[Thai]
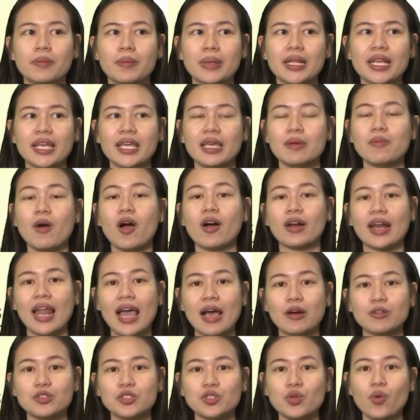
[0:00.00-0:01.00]
เมื่อกี้บอก
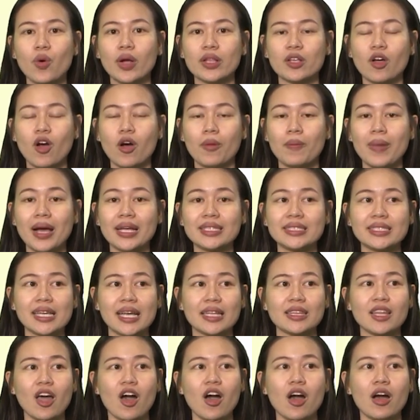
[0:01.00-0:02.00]
แล้ว ส่วนของมัน
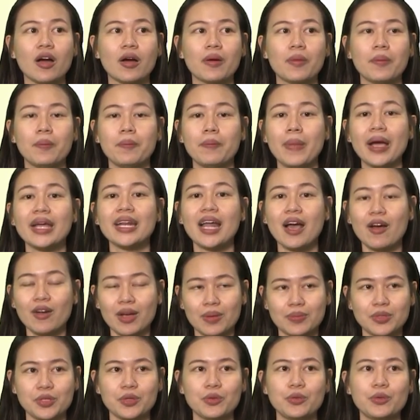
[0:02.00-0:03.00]
จะต้องไม่เท่า
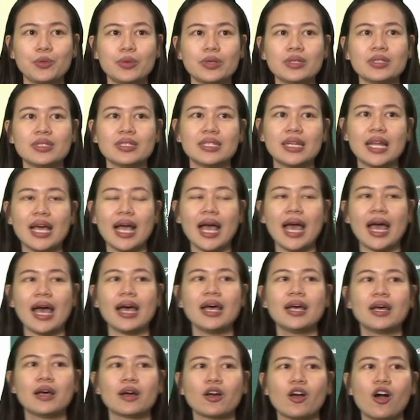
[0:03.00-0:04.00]
กับศูนย์นะคะ
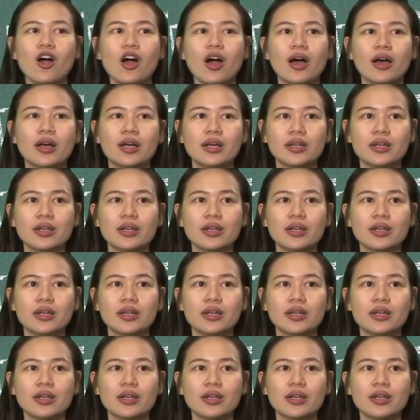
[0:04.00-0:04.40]
ก็